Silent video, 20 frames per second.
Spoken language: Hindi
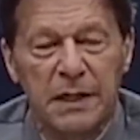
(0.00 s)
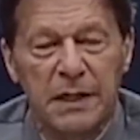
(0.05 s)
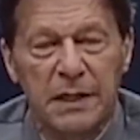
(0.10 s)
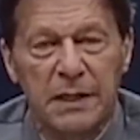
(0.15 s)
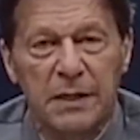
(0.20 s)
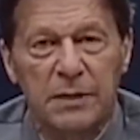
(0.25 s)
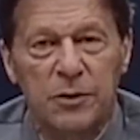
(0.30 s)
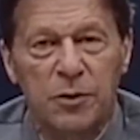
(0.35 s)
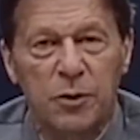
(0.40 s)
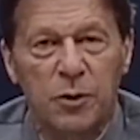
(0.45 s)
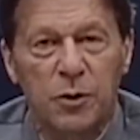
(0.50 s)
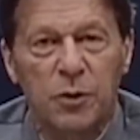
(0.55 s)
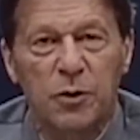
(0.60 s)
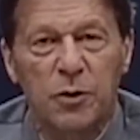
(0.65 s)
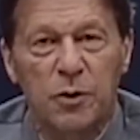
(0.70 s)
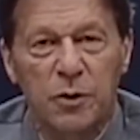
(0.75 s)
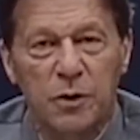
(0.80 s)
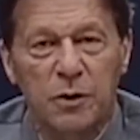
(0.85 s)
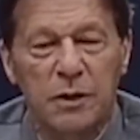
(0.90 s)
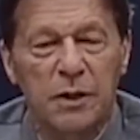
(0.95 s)
कि जो
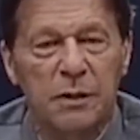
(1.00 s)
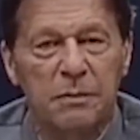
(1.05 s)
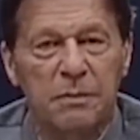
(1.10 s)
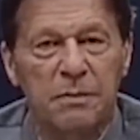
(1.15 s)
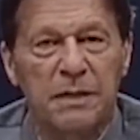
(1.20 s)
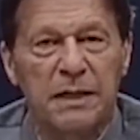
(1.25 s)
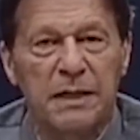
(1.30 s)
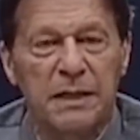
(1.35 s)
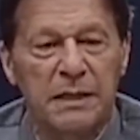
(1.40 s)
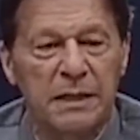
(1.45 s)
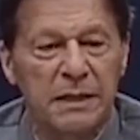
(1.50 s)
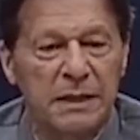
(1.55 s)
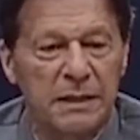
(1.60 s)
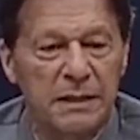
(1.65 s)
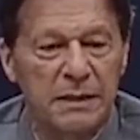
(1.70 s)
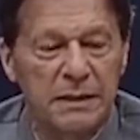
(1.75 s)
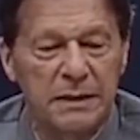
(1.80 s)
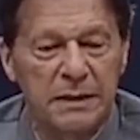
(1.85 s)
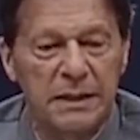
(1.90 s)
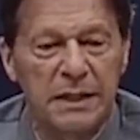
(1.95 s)
लोग अपने
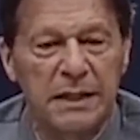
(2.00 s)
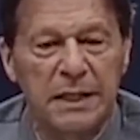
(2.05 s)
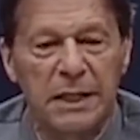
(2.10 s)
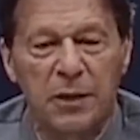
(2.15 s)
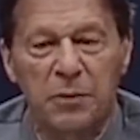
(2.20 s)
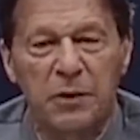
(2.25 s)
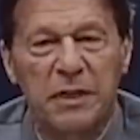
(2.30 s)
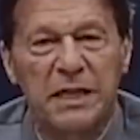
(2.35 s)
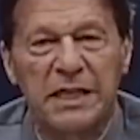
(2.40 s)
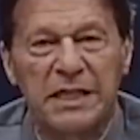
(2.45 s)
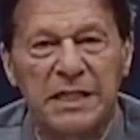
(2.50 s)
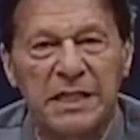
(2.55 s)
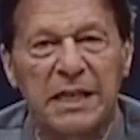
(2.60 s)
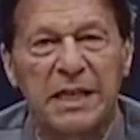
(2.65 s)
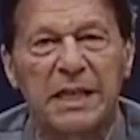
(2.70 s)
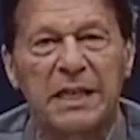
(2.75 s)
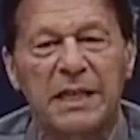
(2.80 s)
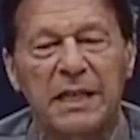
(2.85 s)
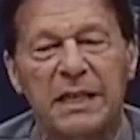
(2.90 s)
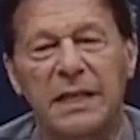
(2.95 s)
जिनका कोई
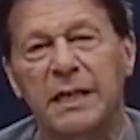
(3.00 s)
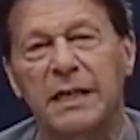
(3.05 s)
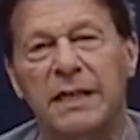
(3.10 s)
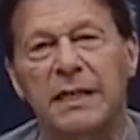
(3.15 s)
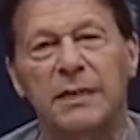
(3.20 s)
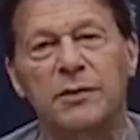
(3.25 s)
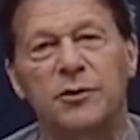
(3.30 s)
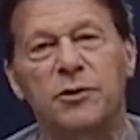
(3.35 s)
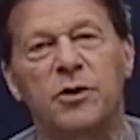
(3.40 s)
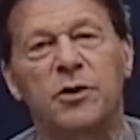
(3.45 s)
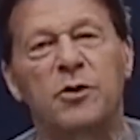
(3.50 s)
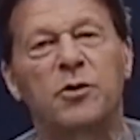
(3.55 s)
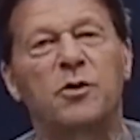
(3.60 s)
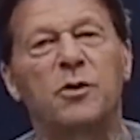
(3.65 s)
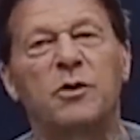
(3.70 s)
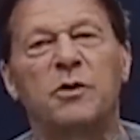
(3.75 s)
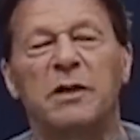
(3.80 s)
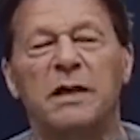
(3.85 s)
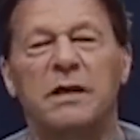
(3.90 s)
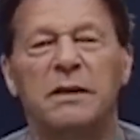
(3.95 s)
नज़रिया नहीं है
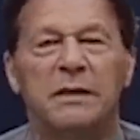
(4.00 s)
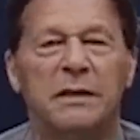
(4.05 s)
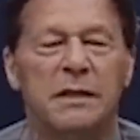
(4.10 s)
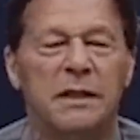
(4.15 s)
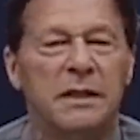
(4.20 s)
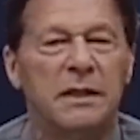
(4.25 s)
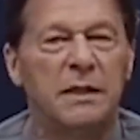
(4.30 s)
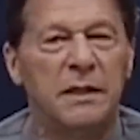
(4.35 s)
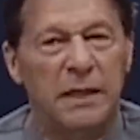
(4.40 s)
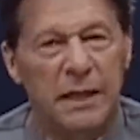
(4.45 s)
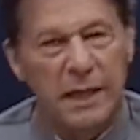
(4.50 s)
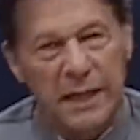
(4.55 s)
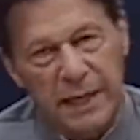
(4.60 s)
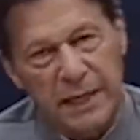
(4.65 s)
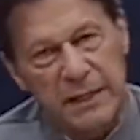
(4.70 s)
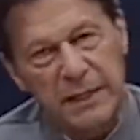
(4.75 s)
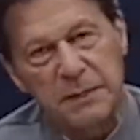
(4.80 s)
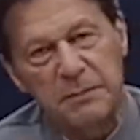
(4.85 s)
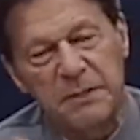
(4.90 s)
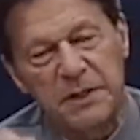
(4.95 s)
जिनको
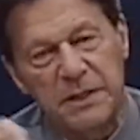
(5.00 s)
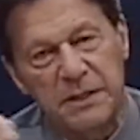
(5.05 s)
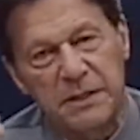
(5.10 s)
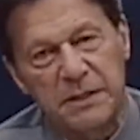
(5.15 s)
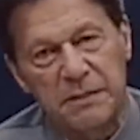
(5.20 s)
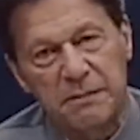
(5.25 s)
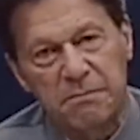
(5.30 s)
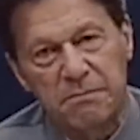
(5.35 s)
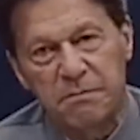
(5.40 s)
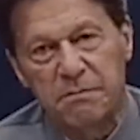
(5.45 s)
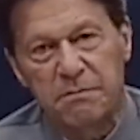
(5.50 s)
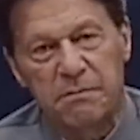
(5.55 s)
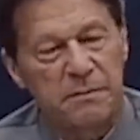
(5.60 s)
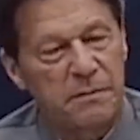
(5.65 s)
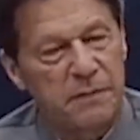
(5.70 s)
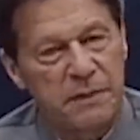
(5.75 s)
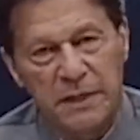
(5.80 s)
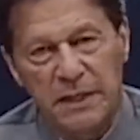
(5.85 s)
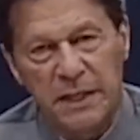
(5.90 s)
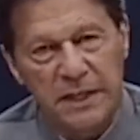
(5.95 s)
इलेक्टेबल्स
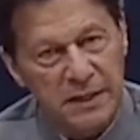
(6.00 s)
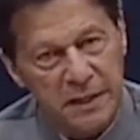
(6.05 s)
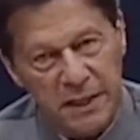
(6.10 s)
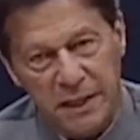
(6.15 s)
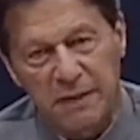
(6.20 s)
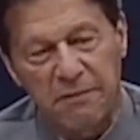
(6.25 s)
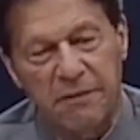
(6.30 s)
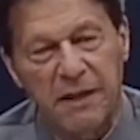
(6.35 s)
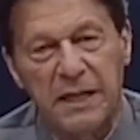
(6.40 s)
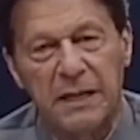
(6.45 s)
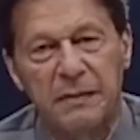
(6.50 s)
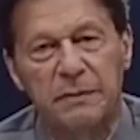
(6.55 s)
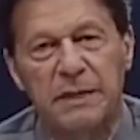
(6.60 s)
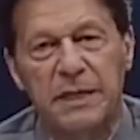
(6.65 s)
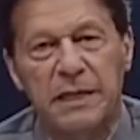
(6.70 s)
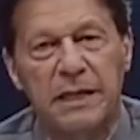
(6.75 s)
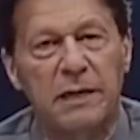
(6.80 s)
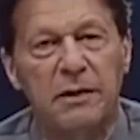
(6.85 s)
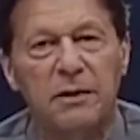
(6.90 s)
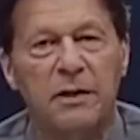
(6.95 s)
नज़रिए वाले भी
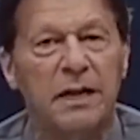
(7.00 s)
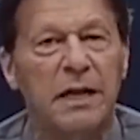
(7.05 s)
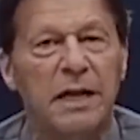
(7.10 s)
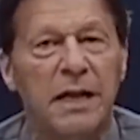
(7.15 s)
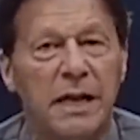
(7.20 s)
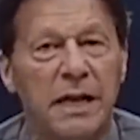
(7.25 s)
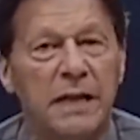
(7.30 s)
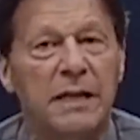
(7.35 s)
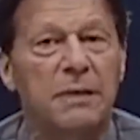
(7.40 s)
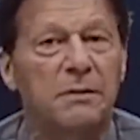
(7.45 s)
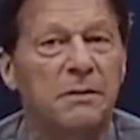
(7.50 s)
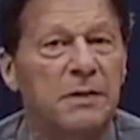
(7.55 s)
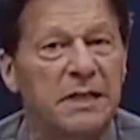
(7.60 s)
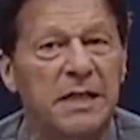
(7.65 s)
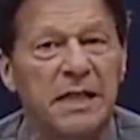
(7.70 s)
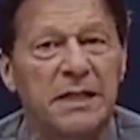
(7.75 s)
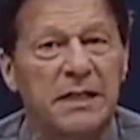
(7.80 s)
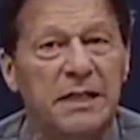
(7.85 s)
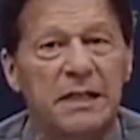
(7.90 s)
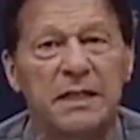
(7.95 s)
हैं और इलेक्टेबल्स
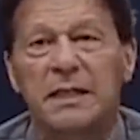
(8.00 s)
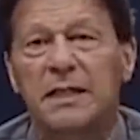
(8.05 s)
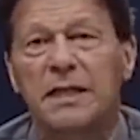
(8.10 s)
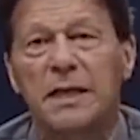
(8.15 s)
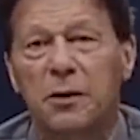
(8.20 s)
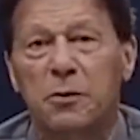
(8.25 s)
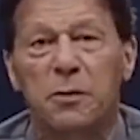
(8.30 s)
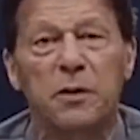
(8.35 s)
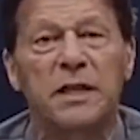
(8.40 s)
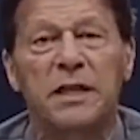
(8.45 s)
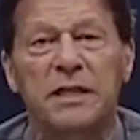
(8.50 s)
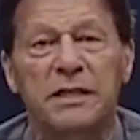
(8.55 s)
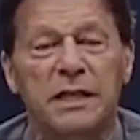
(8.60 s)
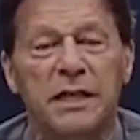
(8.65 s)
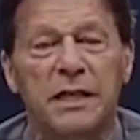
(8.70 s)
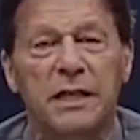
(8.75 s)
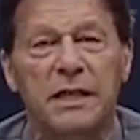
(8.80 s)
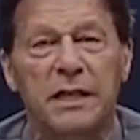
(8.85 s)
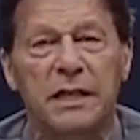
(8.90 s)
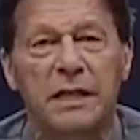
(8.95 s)
ऐसे हैं जिनका कोई
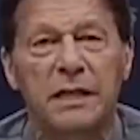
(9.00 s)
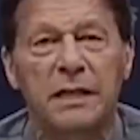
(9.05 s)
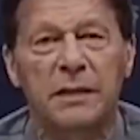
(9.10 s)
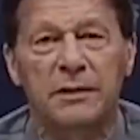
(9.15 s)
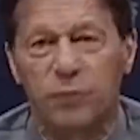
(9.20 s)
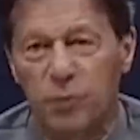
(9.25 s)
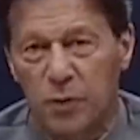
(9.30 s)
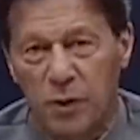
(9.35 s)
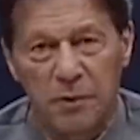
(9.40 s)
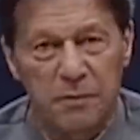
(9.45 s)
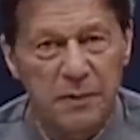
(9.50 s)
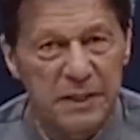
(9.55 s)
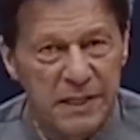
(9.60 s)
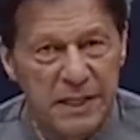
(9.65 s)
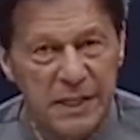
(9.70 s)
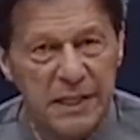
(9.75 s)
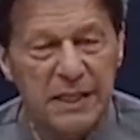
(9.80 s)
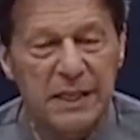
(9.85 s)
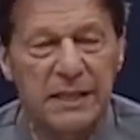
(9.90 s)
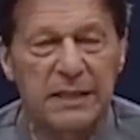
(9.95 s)
नज़रिया नहीं है जो हमने
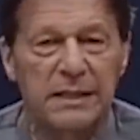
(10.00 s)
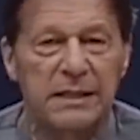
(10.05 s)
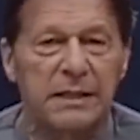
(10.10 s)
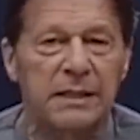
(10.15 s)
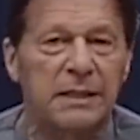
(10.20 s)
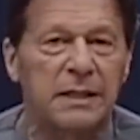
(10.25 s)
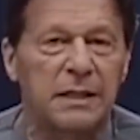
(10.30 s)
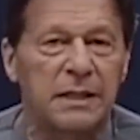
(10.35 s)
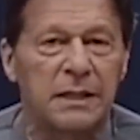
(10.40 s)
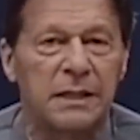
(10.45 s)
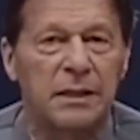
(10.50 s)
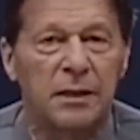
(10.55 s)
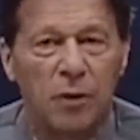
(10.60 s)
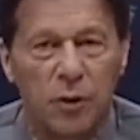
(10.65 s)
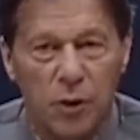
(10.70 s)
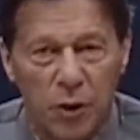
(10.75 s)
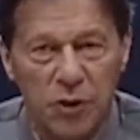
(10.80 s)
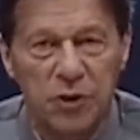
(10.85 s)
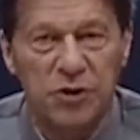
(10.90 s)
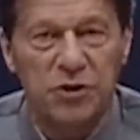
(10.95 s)
देखा है इस
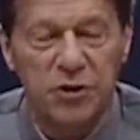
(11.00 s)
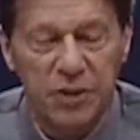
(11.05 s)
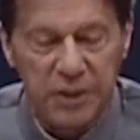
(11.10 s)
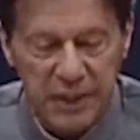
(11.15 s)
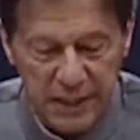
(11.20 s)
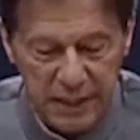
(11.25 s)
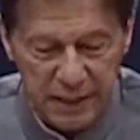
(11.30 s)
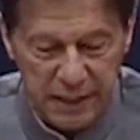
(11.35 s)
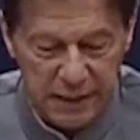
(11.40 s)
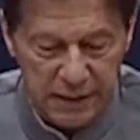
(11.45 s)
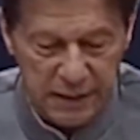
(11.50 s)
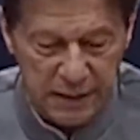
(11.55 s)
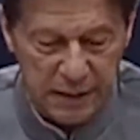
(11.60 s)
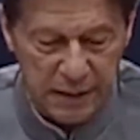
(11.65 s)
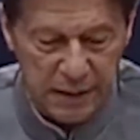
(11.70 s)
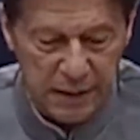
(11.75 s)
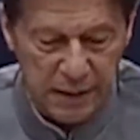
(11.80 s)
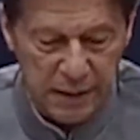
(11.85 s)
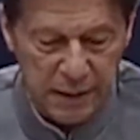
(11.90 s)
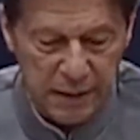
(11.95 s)
हॉर्स ट्रेडिंग के अंदर
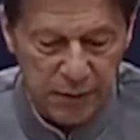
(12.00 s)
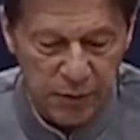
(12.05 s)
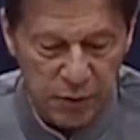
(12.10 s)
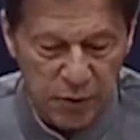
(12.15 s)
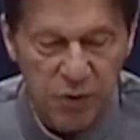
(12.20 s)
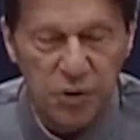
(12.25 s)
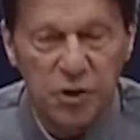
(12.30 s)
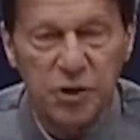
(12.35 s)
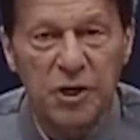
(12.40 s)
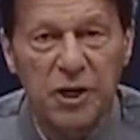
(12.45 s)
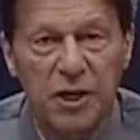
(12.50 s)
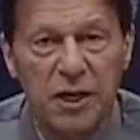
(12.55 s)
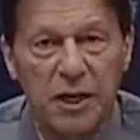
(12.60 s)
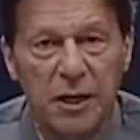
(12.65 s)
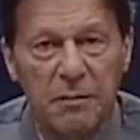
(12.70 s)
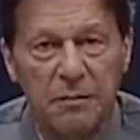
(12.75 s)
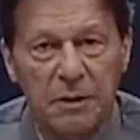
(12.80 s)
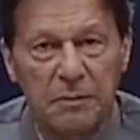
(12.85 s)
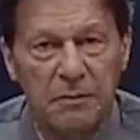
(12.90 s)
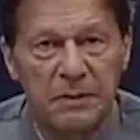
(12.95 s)
तो इन
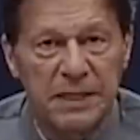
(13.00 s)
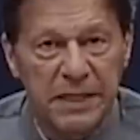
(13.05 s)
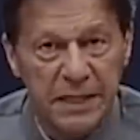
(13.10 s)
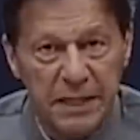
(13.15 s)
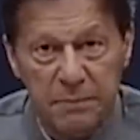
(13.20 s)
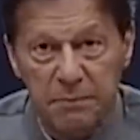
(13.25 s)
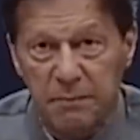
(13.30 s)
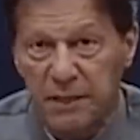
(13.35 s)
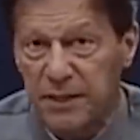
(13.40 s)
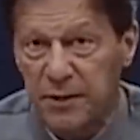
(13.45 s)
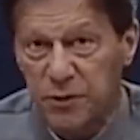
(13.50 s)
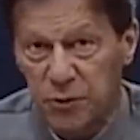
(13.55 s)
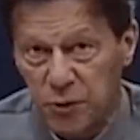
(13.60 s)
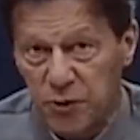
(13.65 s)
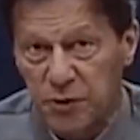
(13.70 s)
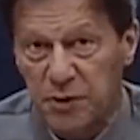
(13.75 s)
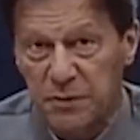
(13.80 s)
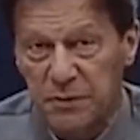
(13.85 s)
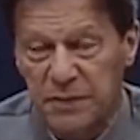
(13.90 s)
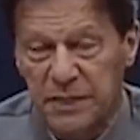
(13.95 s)
अब हम टिकट बड़े
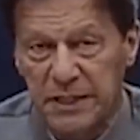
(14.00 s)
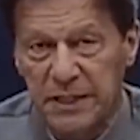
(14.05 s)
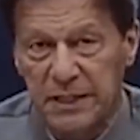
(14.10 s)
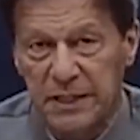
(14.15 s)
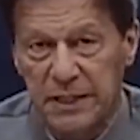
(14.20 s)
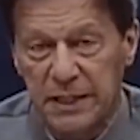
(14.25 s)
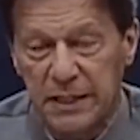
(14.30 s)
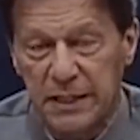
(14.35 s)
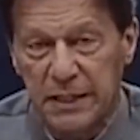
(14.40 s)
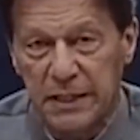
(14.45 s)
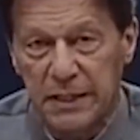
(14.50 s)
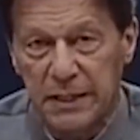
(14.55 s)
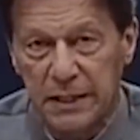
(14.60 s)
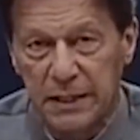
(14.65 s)
सोच समझ के देंगे